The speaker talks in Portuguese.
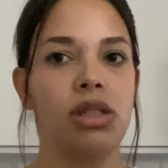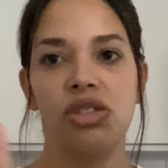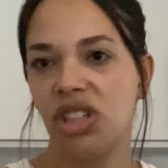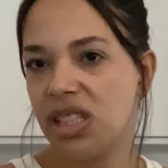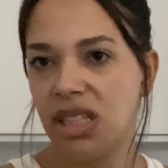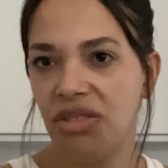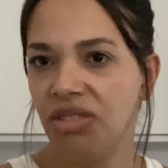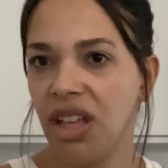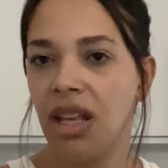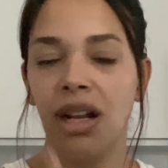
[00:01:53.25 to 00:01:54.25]
Que hoje é
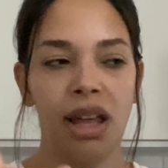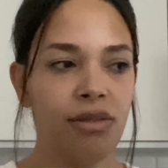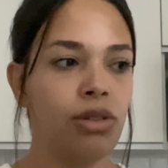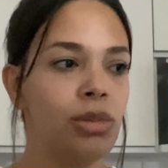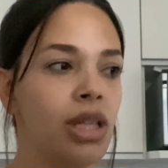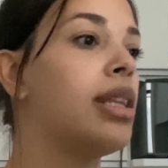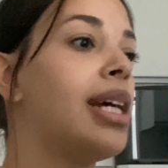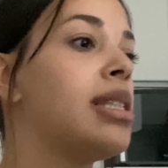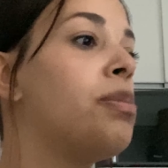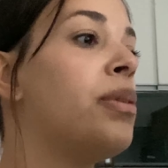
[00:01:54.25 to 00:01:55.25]
sexta-feira, né? Vou me
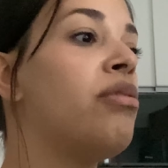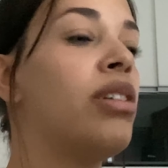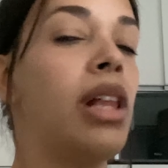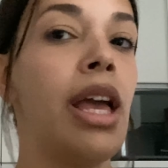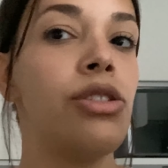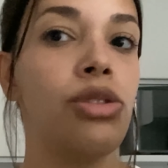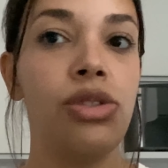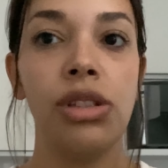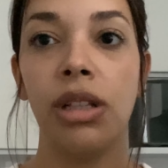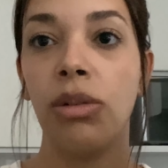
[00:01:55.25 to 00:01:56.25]
dar esse privilégio
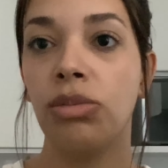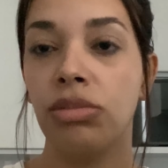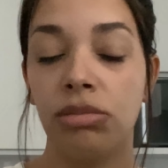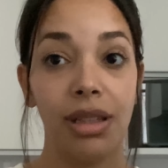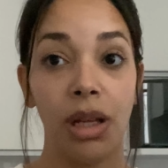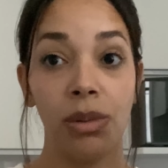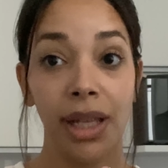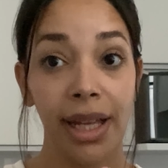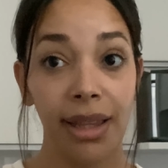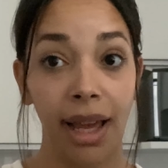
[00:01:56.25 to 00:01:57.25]
de não, não
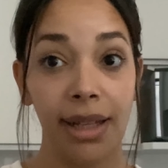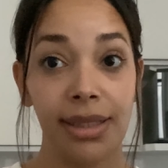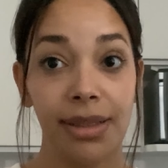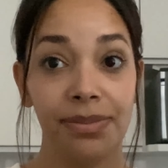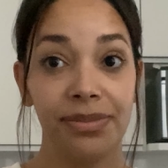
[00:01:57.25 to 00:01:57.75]
ler nada.